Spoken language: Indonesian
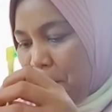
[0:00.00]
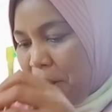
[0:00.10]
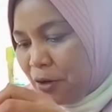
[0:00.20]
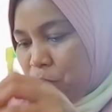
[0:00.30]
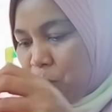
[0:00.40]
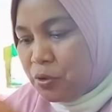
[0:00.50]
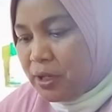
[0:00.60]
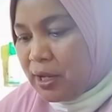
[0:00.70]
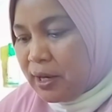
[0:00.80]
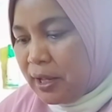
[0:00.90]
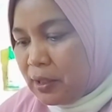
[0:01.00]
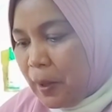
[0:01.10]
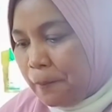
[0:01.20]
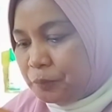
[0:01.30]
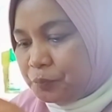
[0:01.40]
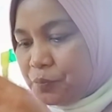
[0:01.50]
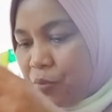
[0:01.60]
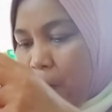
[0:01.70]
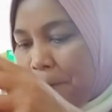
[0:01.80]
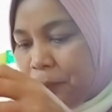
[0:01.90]
terus ini saus sambelnya
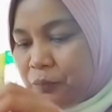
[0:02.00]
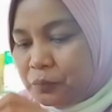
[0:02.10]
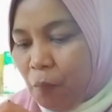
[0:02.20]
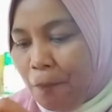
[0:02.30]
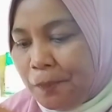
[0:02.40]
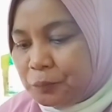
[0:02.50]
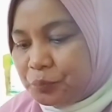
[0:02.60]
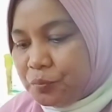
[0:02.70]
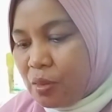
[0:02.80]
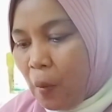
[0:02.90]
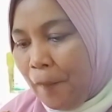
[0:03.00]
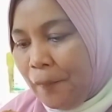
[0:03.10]
yang banyak ya teman-teman